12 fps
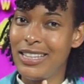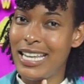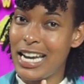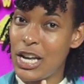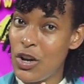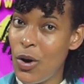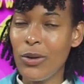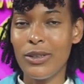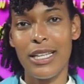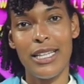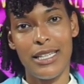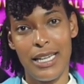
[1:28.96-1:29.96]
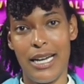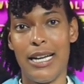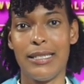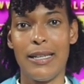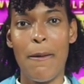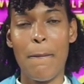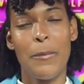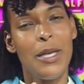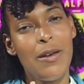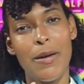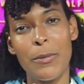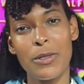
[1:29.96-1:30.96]
no te detengas. Y
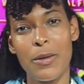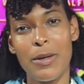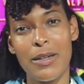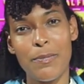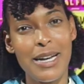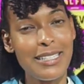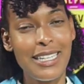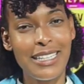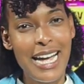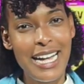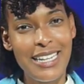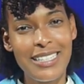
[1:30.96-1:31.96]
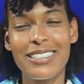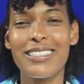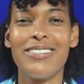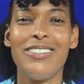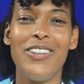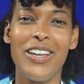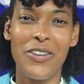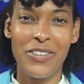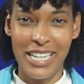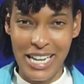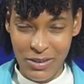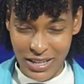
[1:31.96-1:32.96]
vamos a ver más detalles luego de
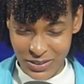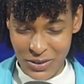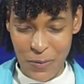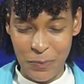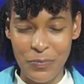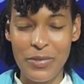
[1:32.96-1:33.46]
la oración.